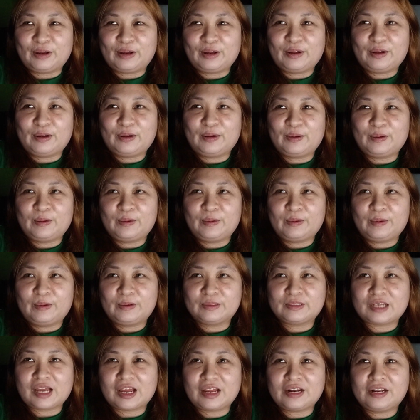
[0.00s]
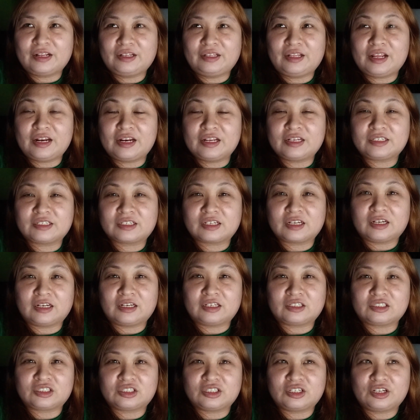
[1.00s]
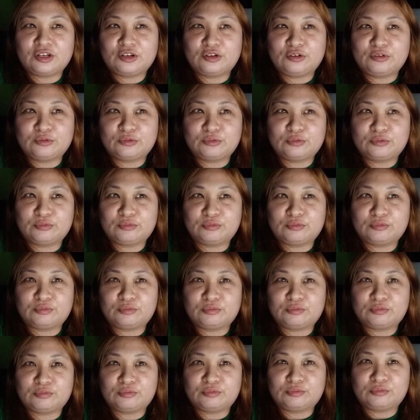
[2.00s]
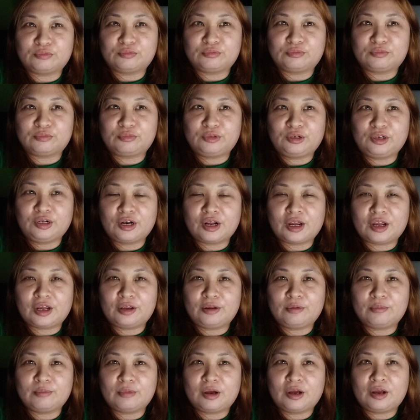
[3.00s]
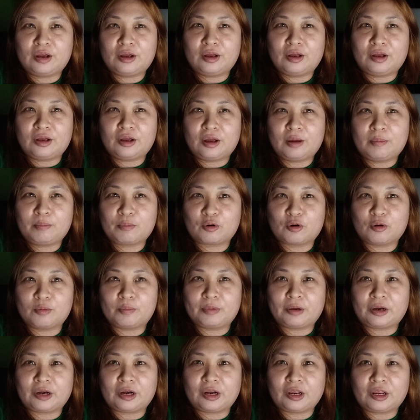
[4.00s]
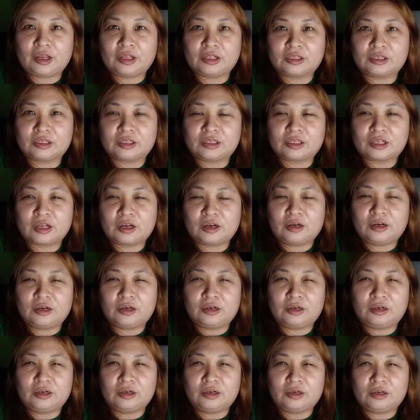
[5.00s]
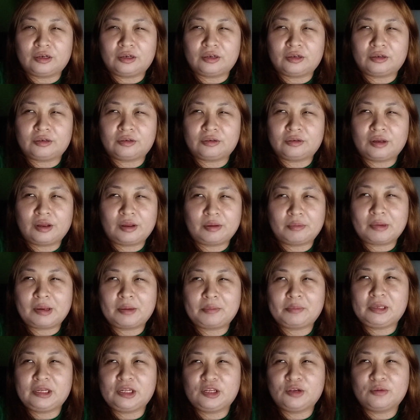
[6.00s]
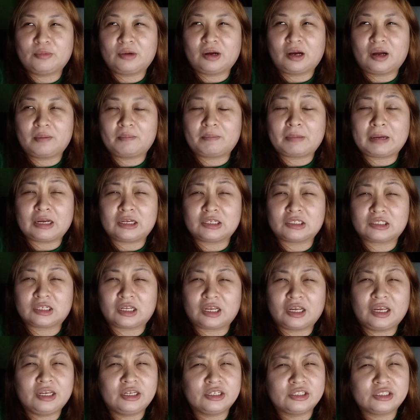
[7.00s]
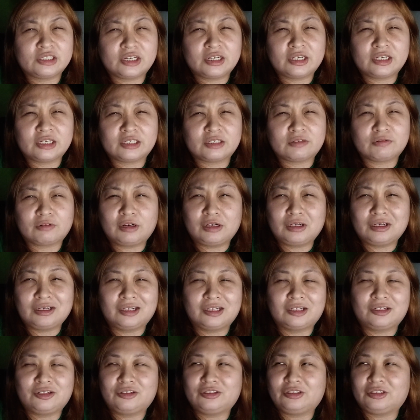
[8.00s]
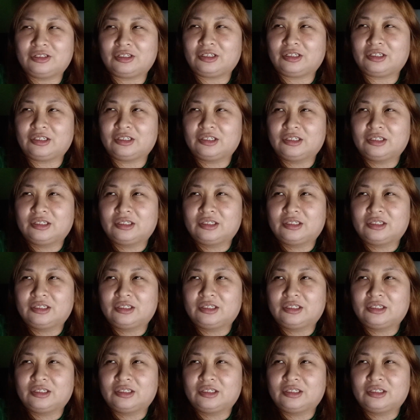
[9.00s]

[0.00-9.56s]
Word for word: Uh, sana diniscuss nyo yung, yun nga, yung mga appropriate, uh, I mean, yung mga past cases, walang ganun eh.